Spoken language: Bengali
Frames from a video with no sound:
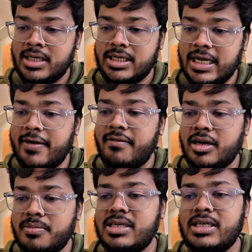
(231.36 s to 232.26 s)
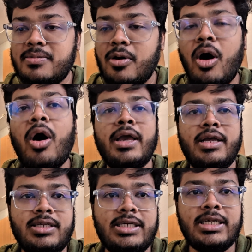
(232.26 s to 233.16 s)
সেই লেভেলের মিষ্টি হয়
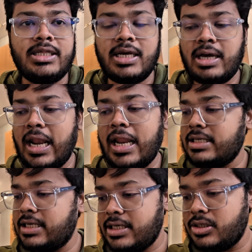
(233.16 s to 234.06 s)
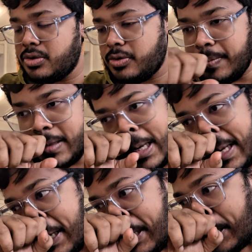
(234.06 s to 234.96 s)
চিনিতে আল্লাহ জানে কী জন্য
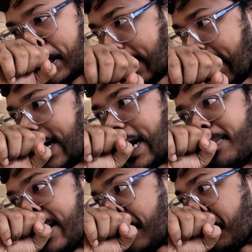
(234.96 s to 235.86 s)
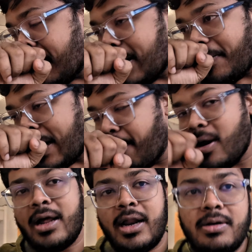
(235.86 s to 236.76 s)
আর আমি এখন মানে আমার
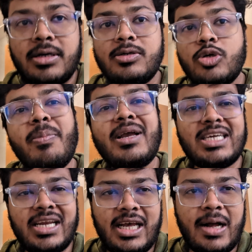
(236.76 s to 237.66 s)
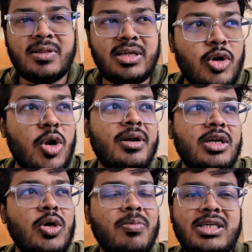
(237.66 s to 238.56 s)
সব নেই আমাদের
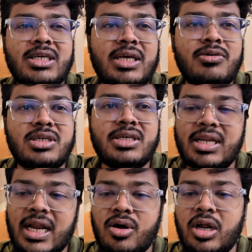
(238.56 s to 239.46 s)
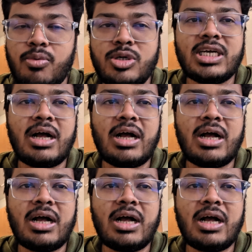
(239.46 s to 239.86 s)
ডরমেটারি সব কিচেনেই হচ্ছে দেখি রান্নাঘরে বসে